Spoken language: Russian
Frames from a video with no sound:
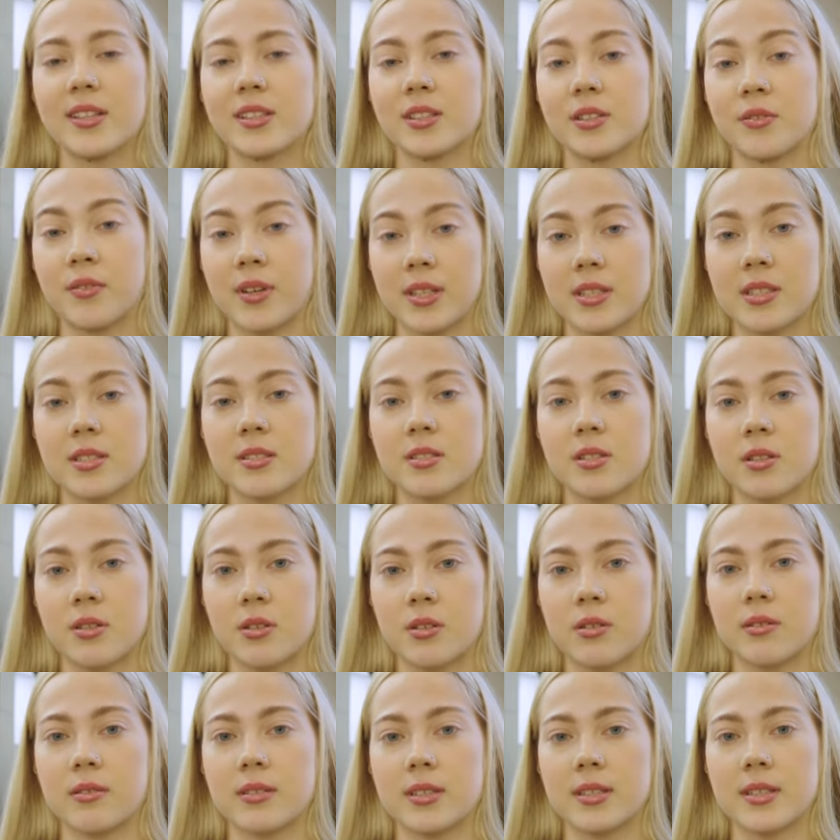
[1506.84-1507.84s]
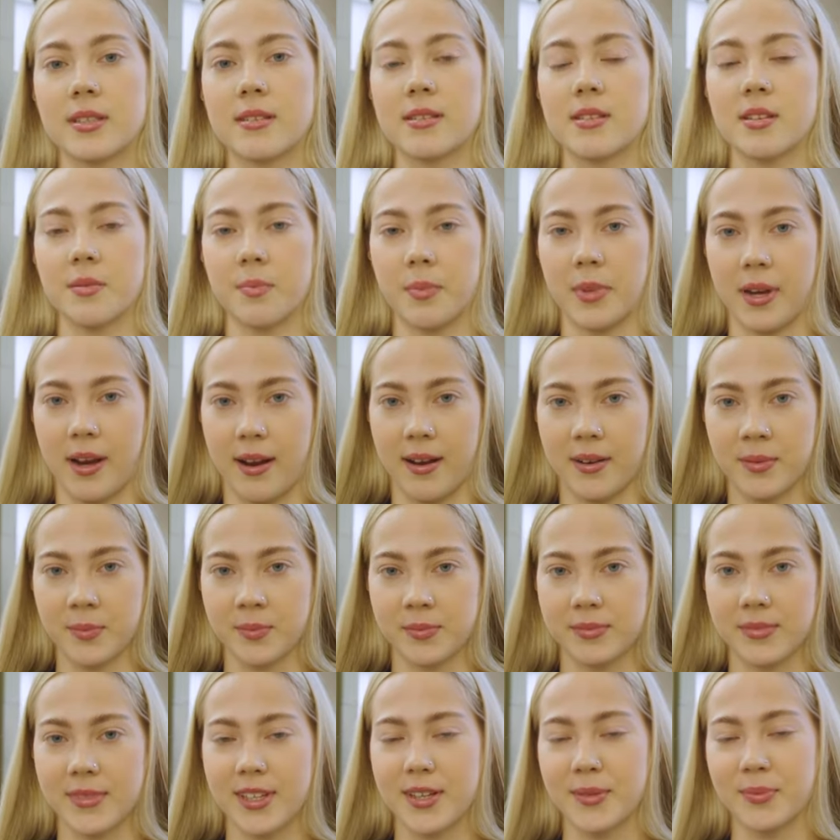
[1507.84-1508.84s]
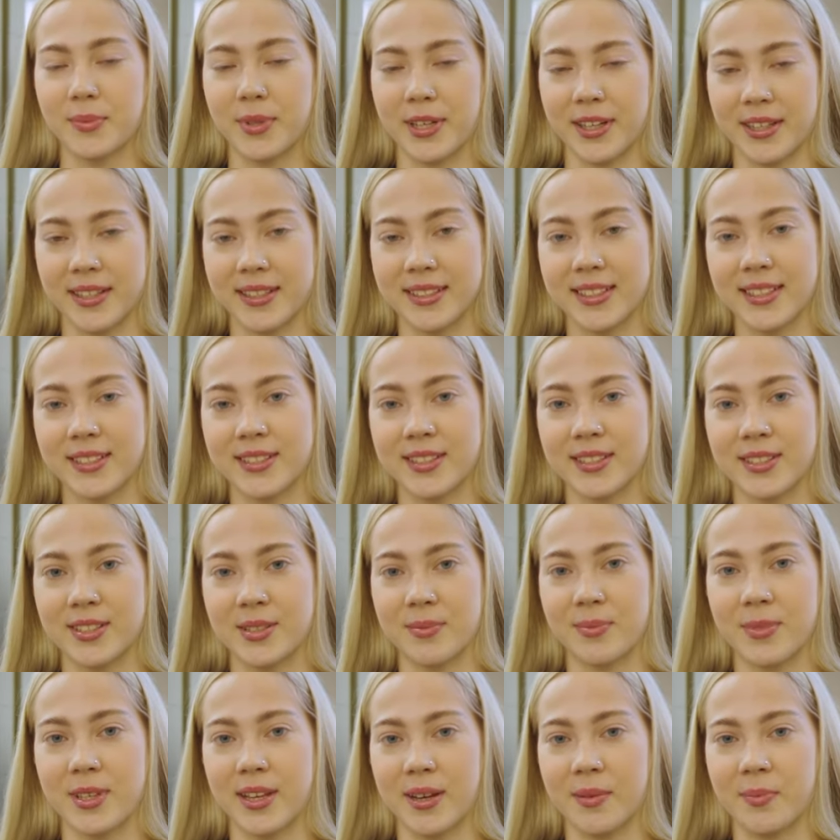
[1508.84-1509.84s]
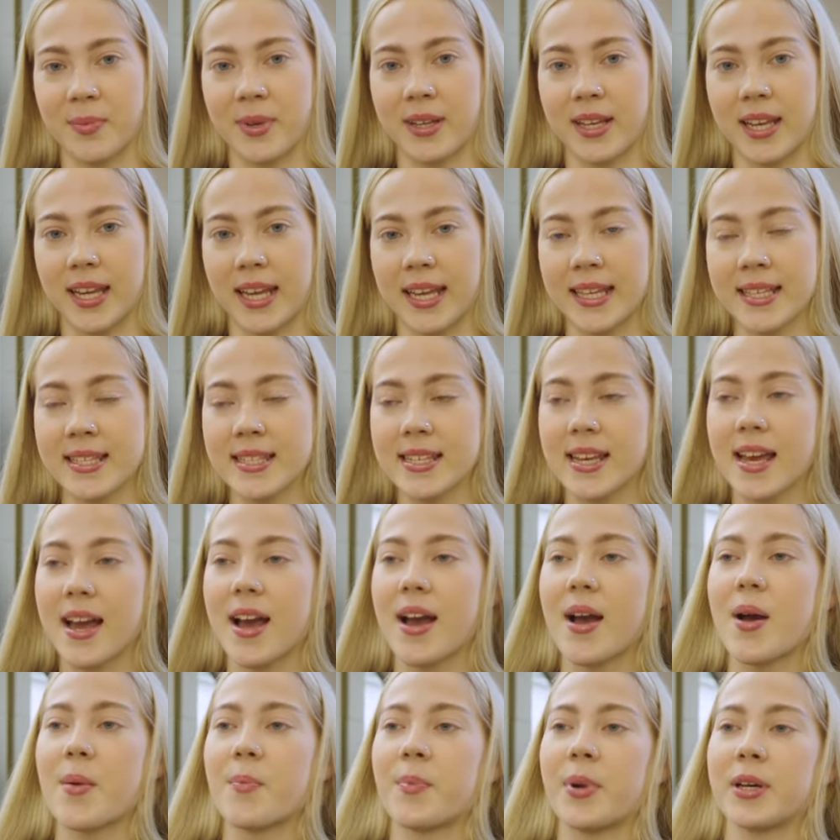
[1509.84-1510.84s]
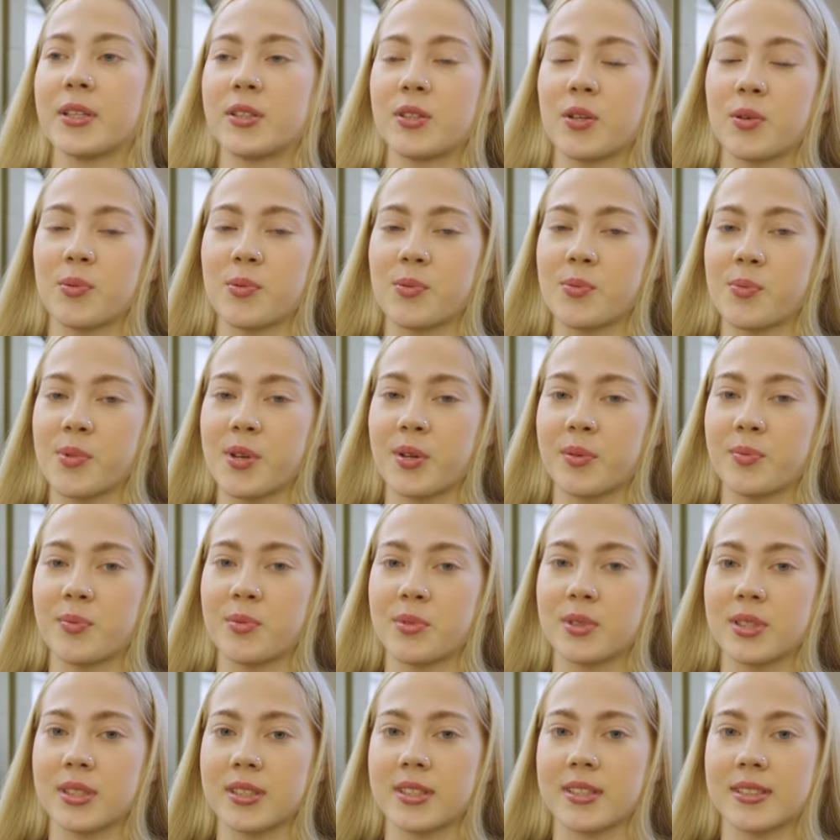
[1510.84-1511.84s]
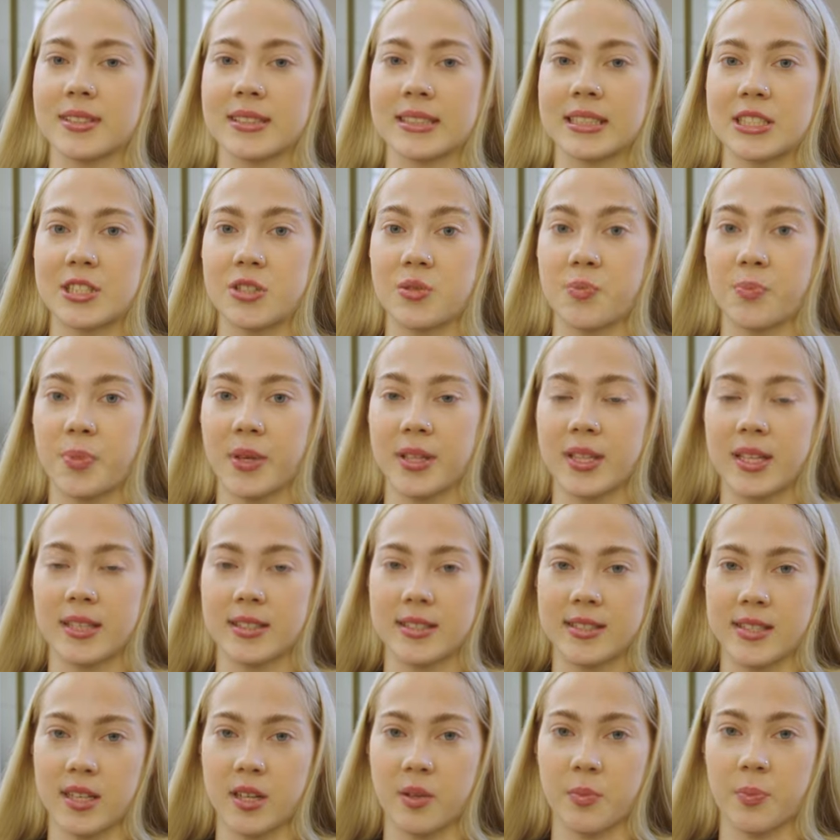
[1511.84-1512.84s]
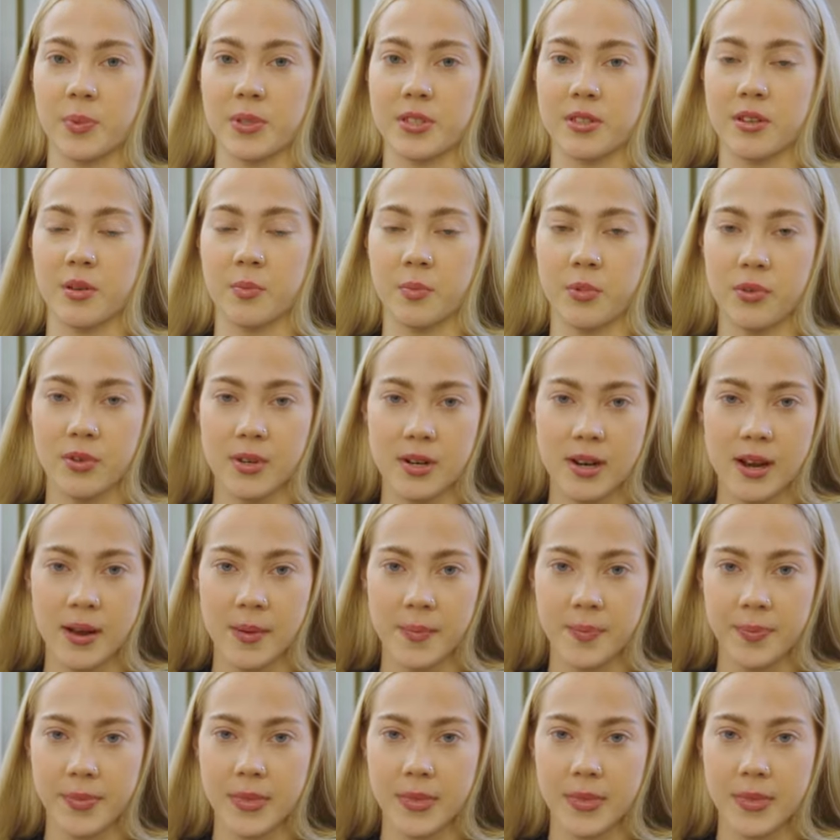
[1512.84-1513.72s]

22 сентября. Приходите за меня болеть. Потом у меня будет э, чемпионат Санкт-Петербурга